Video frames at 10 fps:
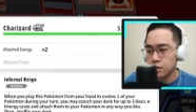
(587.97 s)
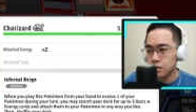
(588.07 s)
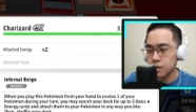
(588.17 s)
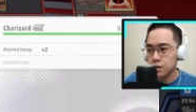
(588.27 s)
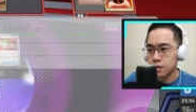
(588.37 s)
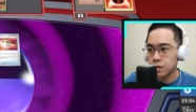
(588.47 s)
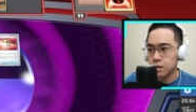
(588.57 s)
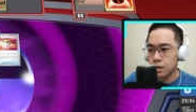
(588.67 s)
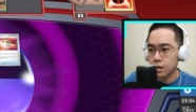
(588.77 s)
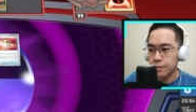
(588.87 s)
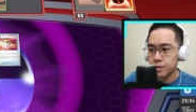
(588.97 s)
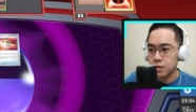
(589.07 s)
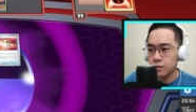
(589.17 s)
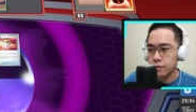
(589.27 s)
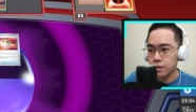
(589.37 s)
cari saatnya dia nggak
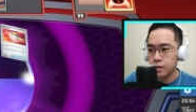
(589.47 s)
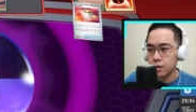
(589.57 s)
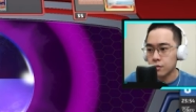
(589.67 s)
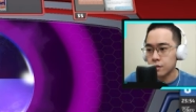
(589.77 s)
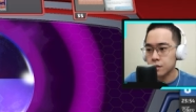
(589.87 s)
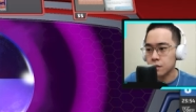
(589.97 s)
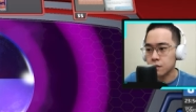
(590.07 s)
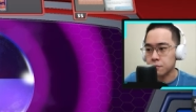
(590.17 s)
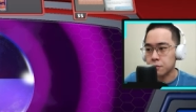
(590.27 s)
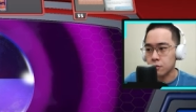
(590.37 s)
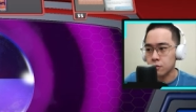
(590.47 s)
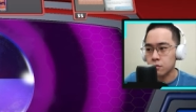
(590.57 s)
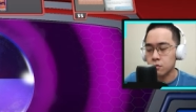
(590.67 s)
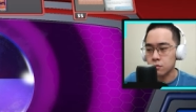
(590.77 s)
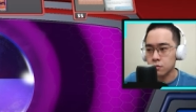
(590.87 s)
bisa nge ke origin
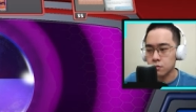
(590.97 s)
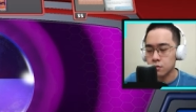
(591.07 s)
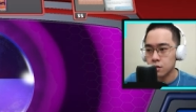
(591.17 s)
boltku